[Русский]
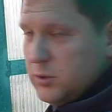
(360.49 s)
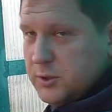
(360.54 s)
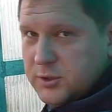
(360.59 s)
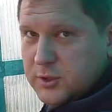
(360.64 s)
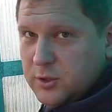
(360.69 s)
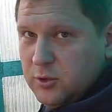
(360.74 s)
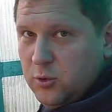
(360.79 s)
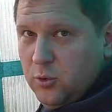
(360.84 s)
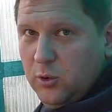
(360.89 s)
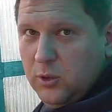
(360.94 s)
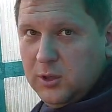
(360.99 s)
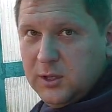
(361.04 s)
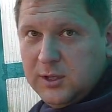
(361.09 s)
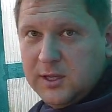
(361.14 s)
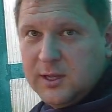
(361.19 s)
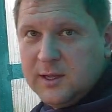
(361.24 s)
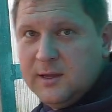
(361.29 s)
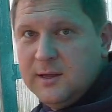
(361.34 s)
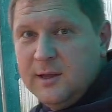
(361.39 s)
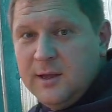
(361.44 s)
улице
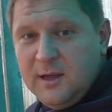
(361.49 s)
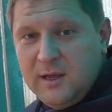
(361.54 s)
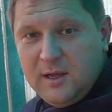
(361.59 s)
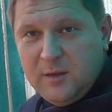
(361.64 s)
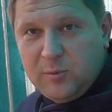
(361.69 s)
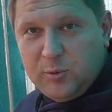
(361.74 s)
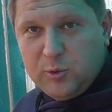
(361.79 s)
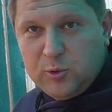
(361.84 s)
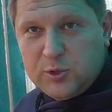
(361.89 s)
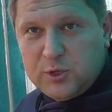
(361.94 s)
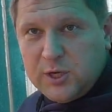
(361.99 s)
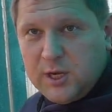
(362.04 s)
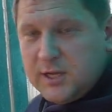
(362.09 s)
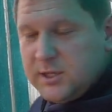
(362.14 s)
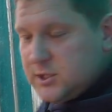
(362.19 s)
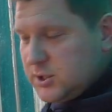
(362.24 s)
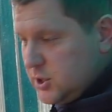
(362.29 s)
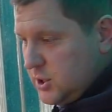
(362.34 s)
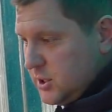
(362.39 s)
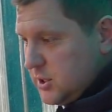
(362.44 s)
холодно, и
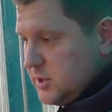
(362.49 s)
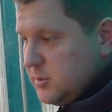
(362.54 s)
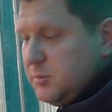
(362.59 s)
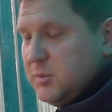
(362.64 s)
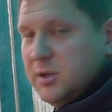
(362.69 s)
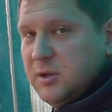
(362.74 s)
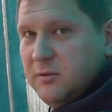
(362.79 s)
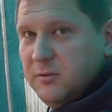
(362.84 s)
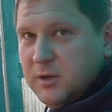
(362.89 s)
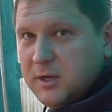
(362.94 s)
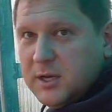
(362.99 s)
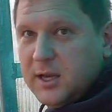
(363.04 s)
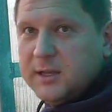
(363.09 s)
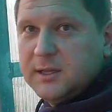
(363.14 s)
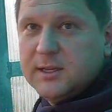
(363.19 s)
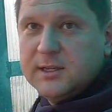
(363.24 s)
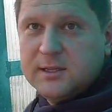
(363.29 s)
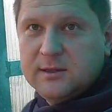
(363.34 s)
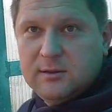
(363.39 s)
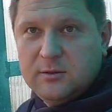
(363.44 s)
получается через змеевик
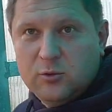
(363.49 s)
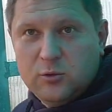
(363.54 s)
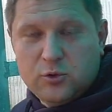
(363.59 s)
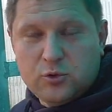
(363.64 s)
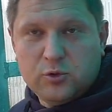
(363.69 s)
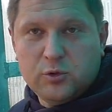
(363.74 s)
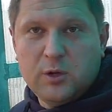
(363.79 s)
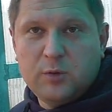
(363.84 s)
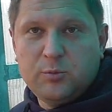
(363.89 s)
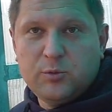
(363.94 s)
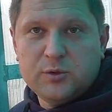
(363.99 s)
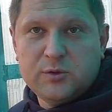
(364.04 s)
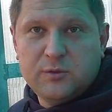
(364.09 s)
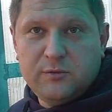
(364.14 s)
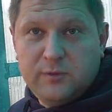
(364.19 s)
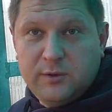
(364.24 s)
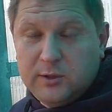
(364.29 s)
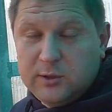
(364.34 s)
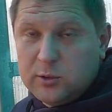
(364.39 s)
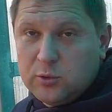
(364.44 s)
она ночью,
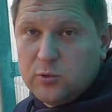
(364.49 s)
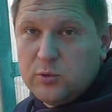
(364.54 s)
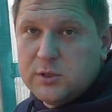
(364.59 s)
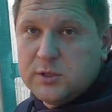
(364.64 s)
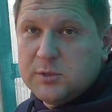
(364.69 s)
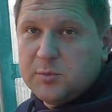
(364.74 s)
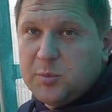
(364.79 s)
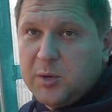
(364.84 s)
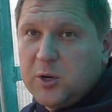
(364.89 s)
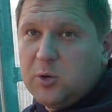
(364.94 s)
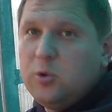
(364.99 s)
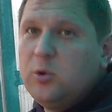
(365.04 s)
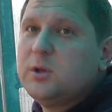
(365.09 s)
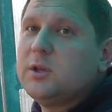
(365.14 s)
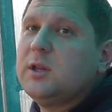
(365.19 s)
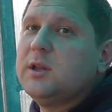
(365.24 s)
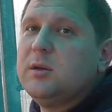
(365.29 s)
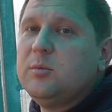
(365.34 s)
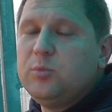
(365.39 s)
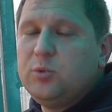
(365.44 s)
допустим, фильтруется,
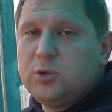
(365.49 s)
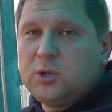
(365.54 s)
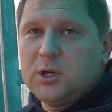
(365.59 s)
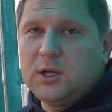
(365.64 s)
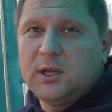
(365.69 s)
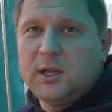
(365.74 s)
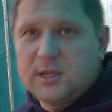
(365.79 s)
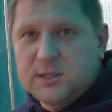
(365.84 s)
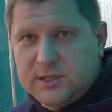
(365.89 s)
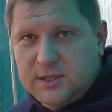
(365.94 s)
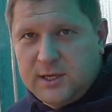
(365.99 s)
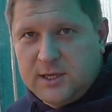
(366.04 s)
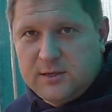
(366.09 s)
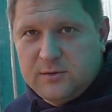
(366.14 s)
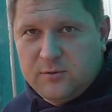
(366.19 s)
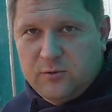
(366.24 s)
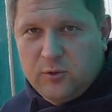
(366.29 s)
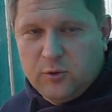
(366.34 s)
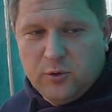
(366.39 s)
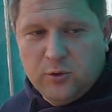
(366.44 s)
проходит, она будет
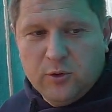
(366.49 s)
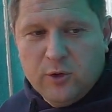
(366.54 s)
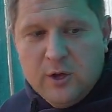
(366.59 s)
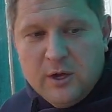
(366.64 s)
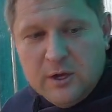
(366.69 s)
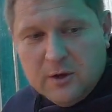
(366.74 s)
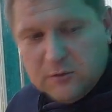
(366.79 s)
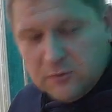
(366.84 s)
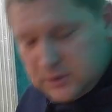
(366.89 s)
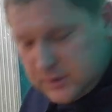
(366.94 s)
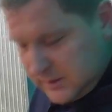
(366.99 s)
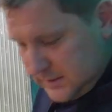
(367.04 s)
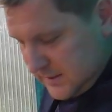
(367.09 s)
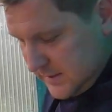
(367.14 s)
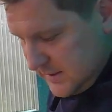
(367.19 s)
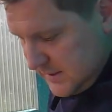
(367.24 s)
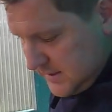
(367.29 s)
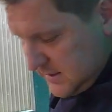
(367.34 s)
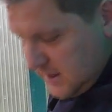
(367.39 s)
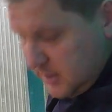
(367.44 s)
охлаждать воду. Вот эта
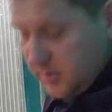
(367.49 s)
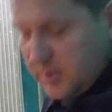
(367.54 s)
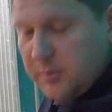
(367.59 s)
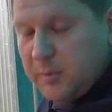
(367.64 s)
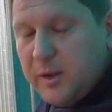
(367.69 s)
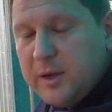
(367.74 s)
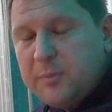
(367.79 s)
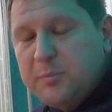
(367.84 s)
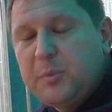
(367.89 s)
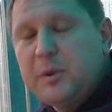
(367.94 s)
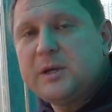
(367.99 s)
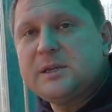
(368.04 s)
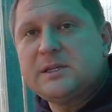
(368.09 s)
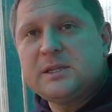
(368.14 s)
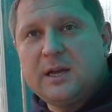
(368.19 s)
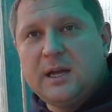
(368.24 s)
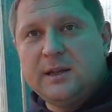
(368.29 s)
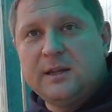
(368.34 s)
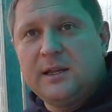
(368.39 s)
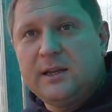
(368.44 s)
система
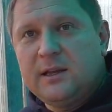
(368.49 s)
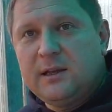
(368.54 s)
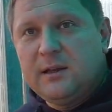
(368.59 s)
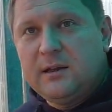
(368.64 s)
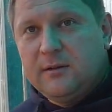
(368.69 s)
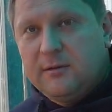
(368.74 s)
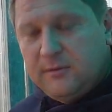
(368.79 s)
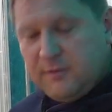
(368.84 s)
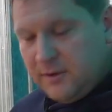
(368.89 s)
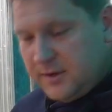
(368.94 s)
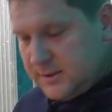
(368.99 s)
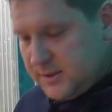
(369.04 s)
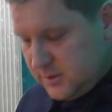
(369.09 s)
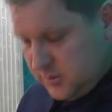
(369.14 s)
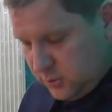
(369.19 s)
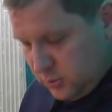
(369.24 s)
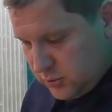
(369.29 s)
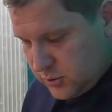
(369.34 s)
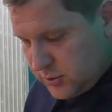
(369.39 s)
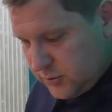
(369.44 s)
байпас, она
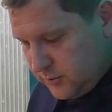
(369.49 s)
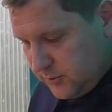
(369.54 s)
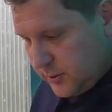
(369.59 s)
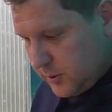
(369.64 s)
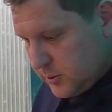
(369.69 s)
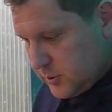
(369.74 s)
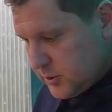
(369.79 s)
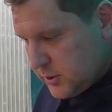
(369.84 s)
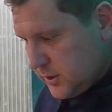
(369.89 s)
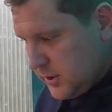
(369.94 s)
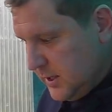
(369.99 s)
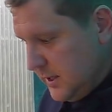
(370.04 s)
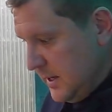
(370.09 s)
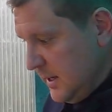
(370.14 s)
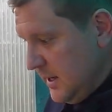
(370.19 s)
вас тоже выручит.